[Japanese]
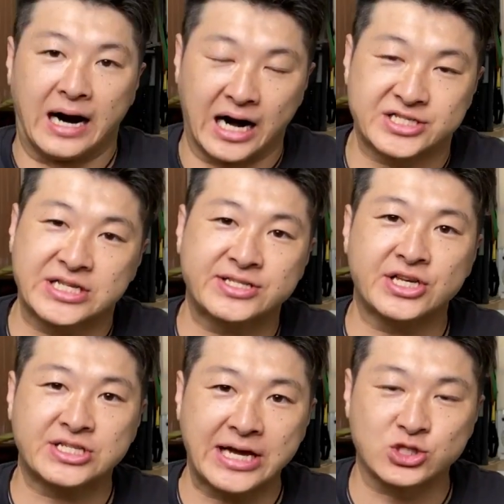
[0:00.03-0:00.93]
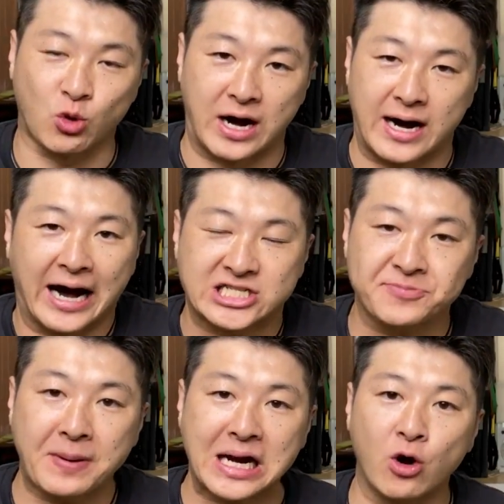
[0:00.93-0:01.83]
足痩せしたい人は
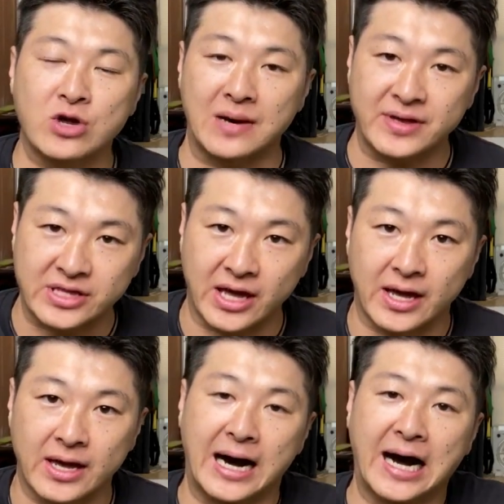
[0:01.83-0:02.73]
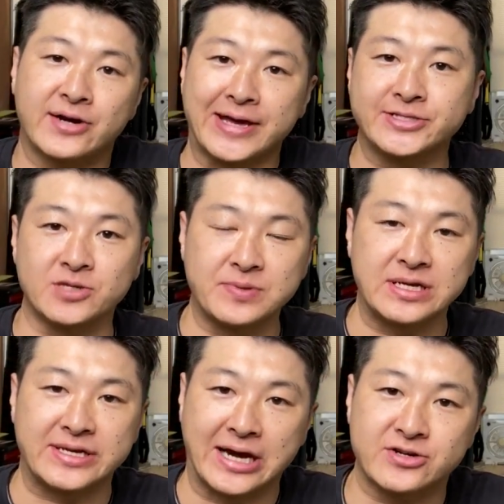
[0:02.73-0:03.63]
足パカをやめて
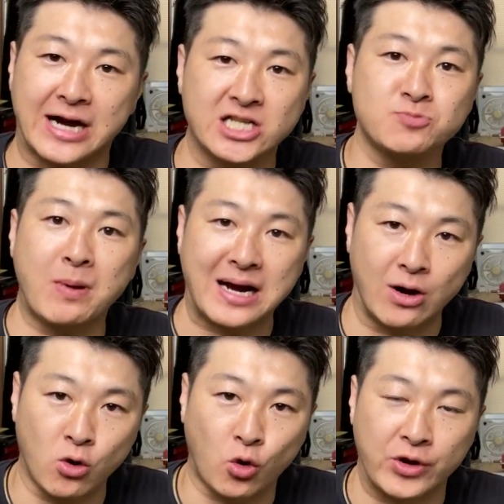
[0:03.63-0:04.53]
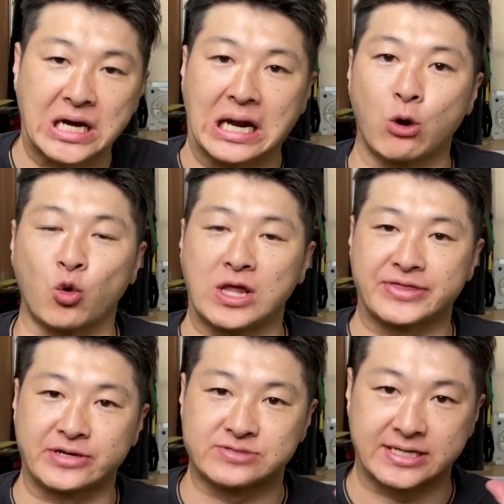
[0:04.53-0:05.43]
RSB 逆足パカをこれから
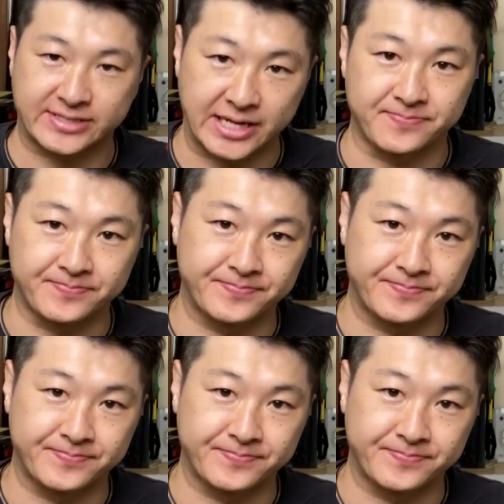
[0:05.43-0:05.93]
行ってください。